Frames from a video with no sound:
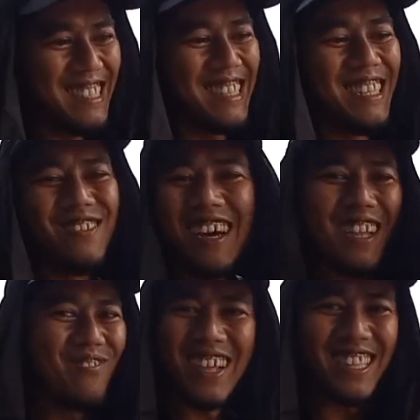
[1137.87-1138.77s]
cerita
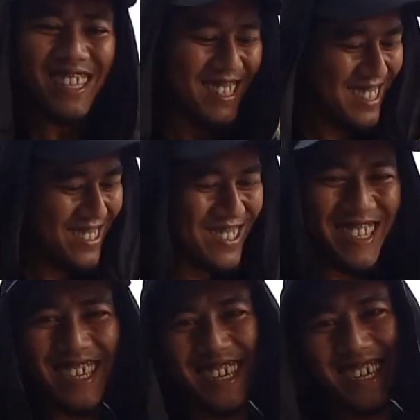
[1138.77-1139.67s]
jualan pada tadi
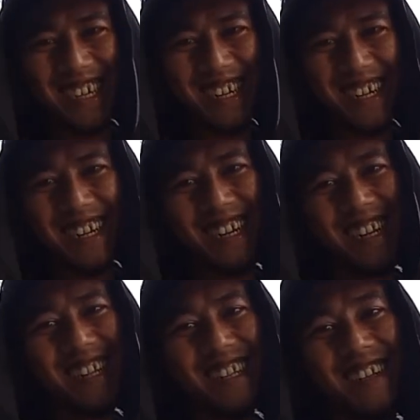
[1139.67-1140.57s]
gokil
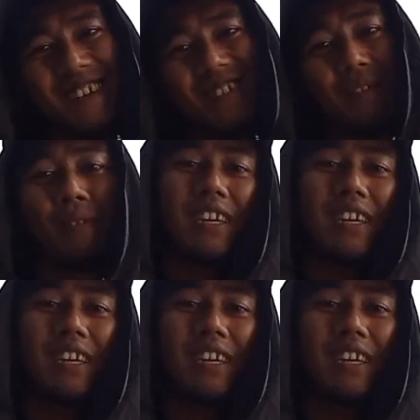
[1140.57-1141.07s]
Sampai